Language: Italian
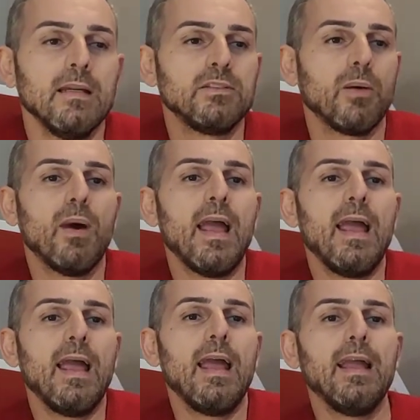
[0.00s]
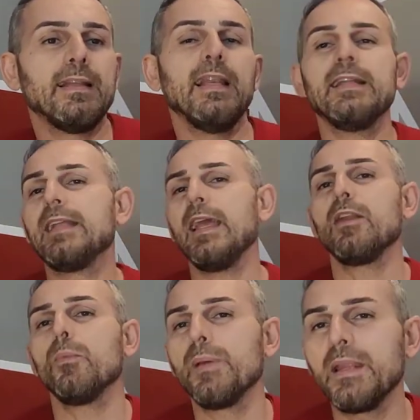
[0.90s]
diciamo è, è,
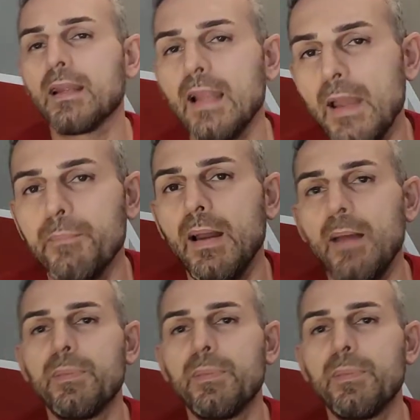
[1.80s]
deleterio per i club eh,